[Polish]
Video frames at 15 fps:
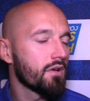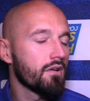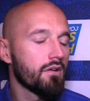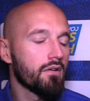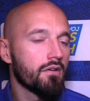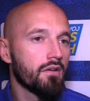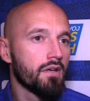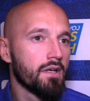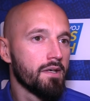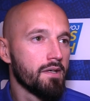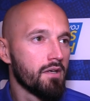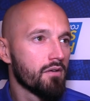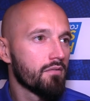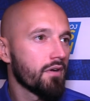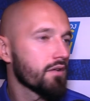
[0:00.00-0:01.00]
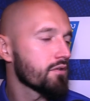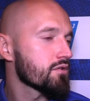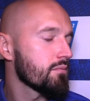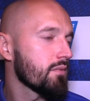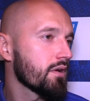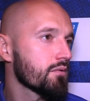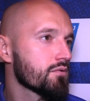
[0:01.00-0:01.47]
mieli i fajnie,
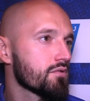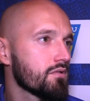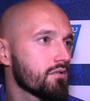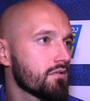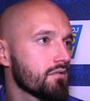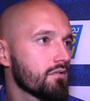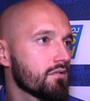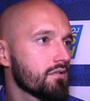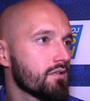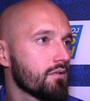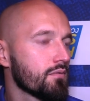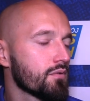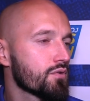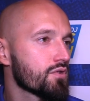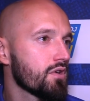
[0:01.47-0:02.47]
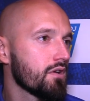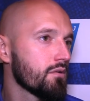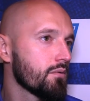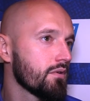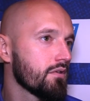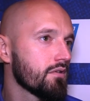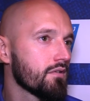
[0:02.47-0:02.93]
że Mariusz y, znowu
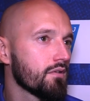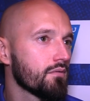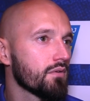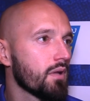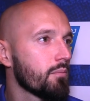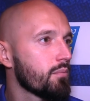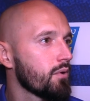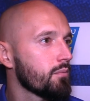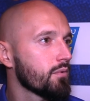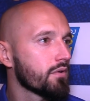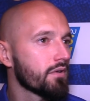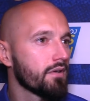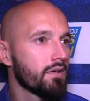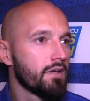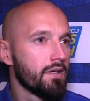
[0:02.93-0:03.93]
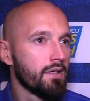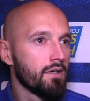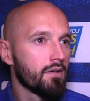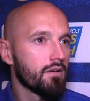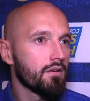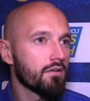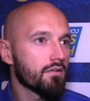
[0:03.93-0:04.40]
strzelił i znowu nam pomógł i,
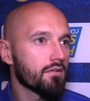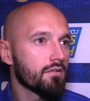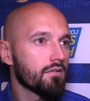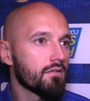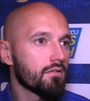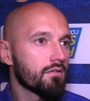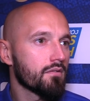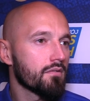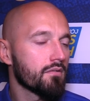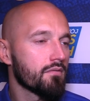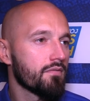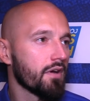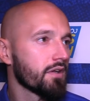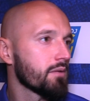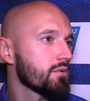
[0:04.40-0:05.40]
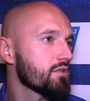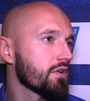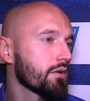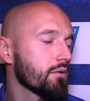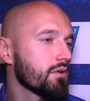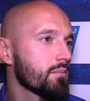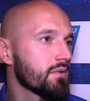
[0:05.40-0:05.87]
i fajnie mieć takiego